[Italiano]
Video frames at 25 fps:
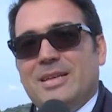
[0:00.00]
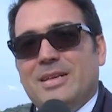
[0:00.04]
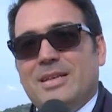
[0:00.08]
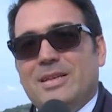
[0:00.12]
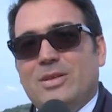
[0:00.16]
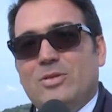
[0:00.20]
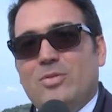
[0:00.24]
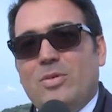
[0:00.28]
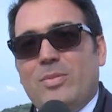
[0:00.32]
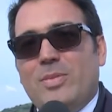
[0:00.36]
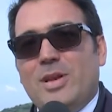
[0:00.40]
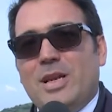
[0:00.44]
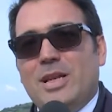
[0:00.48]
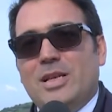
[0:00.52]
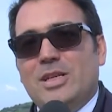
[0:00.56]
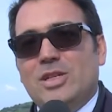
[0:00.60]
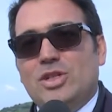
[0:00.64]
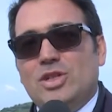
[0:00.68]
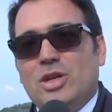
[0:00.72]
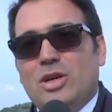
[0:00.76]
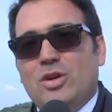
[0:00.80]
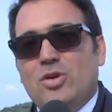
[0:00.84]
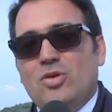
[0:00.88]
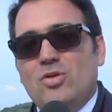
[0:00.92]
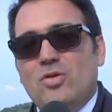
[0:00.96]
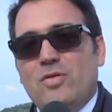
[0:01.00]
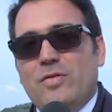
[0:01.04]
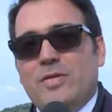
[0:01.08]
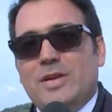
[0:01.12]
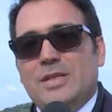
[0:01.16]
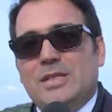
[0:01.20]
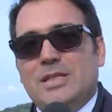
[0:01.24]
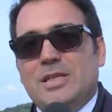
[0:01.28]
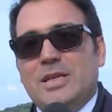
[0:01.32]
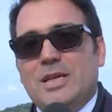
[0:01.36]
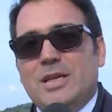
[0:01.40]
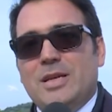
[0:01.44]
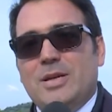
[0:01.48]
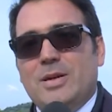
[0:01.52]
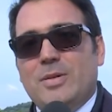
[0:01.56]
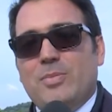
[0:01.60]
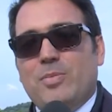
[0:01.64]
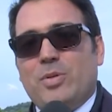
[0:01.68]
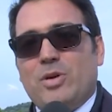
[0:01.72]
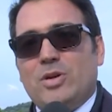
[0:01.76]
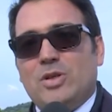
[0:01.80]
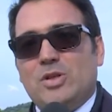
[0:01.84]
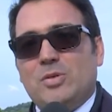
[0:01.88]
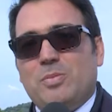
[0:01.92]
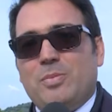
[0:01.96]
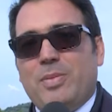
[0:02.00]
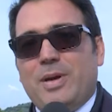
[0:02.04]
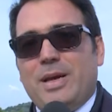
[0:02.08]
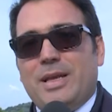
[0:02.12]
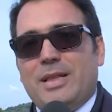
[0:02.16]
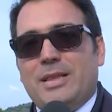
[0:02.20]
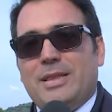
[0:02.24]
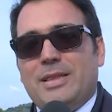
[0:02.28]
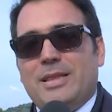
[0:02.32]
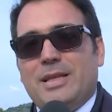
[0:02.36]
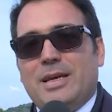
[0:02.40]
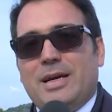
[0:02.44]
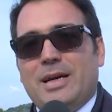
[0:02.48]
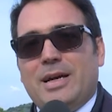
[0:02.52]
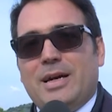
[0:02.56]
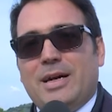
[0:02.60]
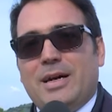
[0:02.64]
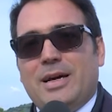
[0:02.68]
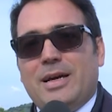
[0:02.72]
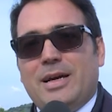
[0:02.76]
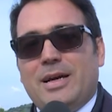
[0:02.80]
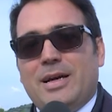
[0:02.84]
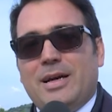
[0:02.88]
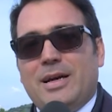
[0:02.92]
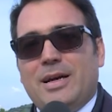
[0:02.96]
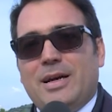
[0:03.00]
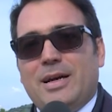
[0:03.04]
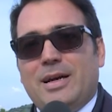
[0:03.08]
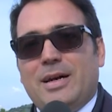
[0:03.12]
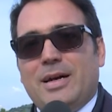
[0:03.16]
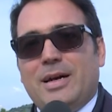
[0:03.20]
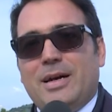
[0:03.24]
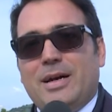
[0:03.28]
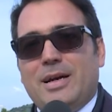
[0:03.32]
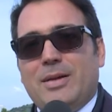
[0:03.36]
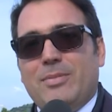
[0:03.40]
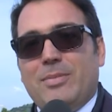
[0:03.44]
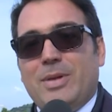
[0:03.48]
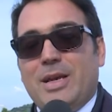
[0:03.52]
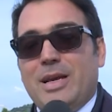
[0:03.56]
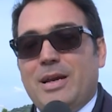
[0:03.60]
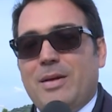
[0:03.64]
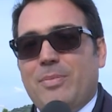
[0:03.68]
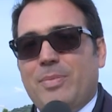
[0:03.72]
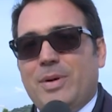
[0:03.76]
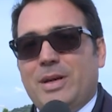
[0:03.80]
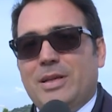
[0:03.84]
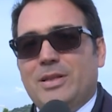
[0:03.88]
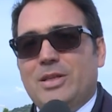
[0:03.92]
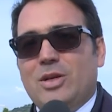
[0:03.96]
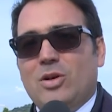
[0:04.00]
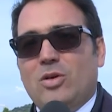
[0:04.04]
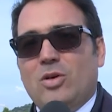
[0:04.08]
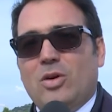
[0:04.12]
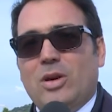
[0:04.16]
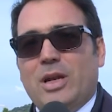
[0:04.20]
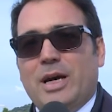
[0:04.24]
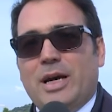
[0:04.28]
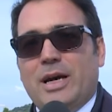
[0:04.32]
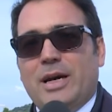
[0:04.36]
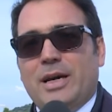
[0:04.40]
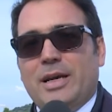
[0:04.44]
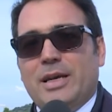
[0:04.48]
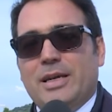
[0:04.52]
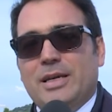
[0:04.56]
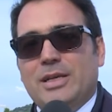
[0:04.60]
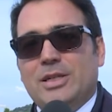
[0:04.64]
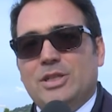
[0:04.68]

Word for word: Il 2019 si prospetta in maniera particolare,